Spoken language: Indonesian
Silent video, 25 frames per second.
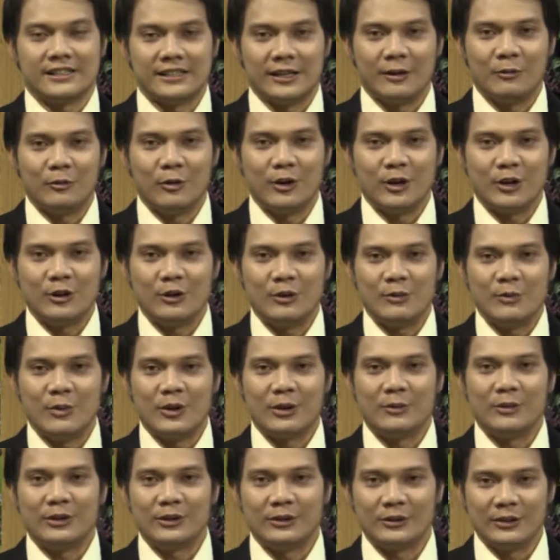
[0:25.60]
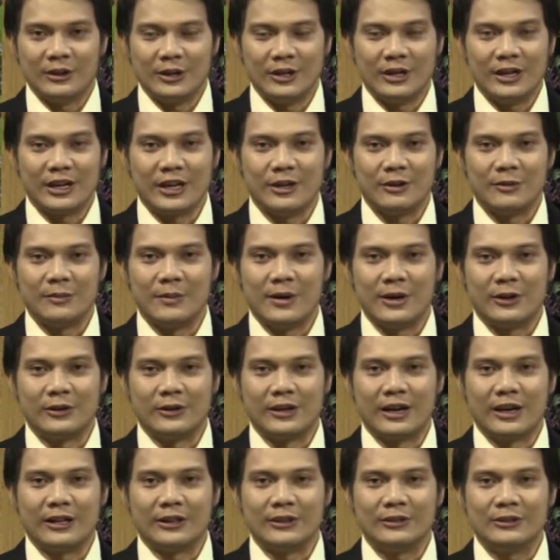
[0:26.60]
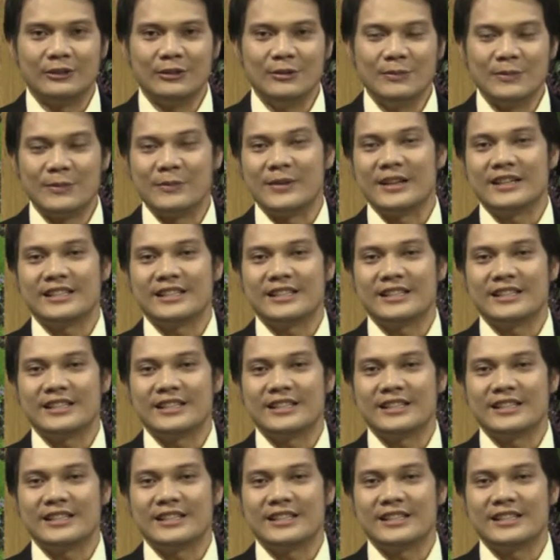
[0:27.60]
Assalamualaikum warahmatullahi wabarakatuh.